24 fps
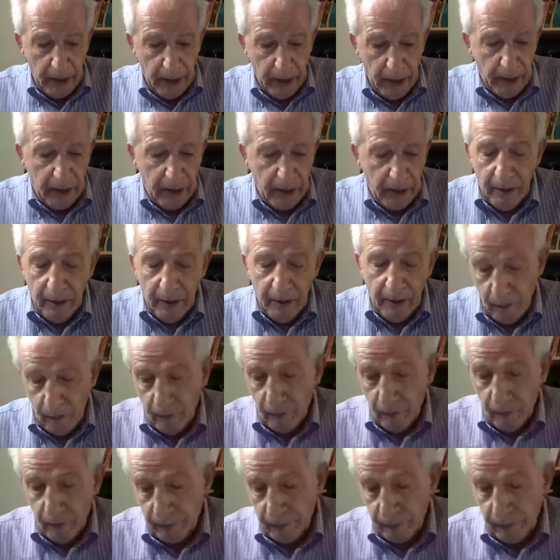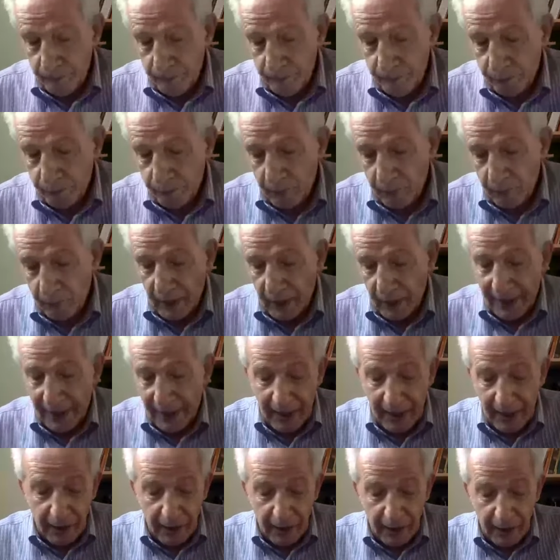Che la
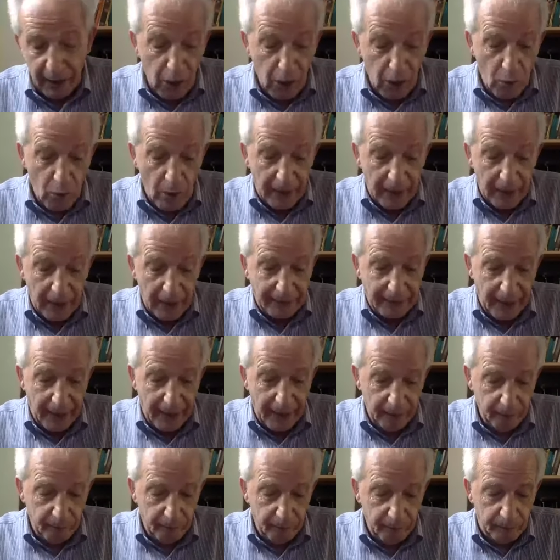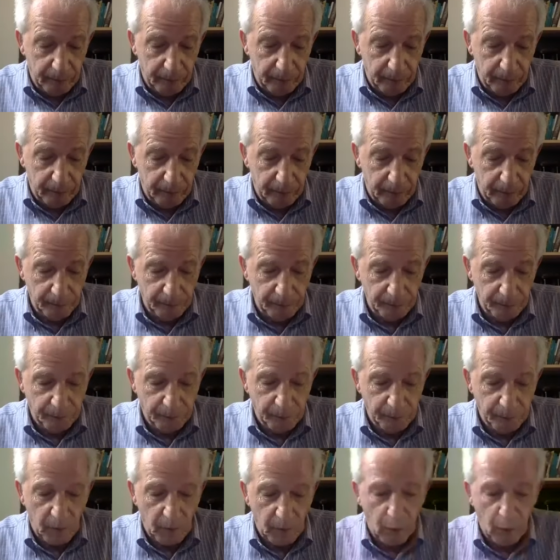granualità... Mm?
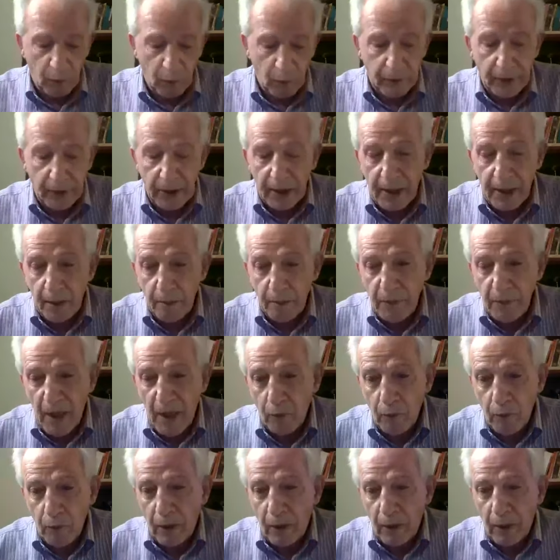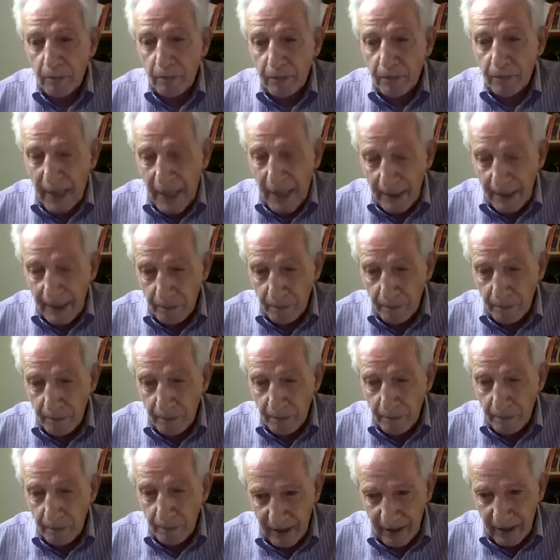vuol dire che abbiamo una
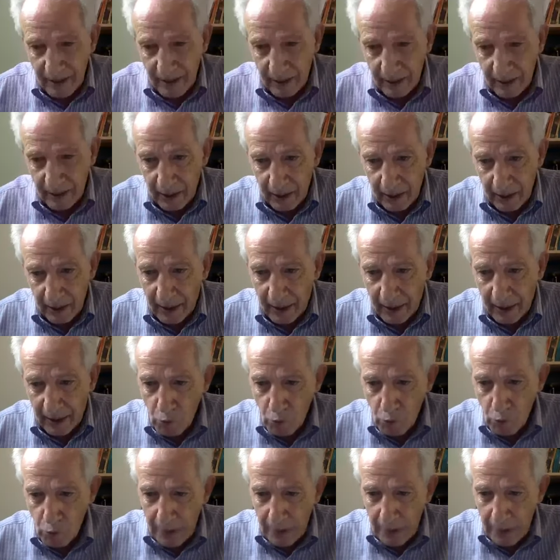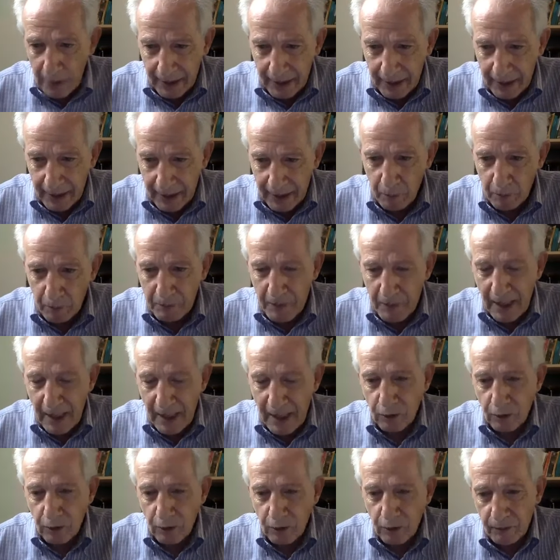bassa granualità, un
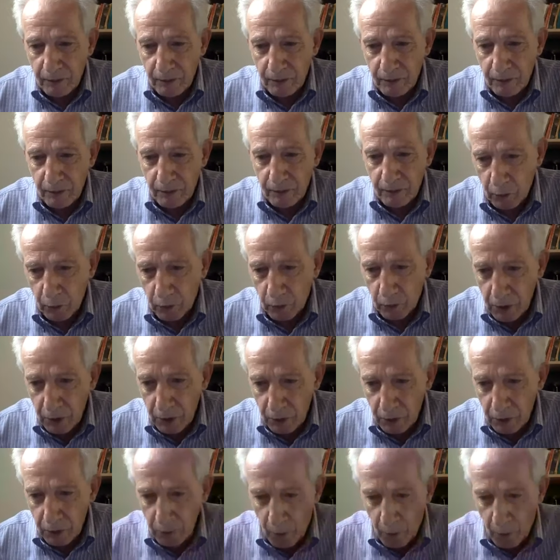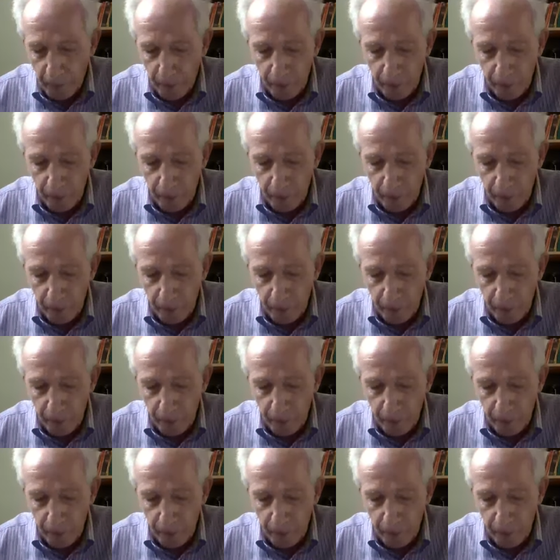basso livello emotivo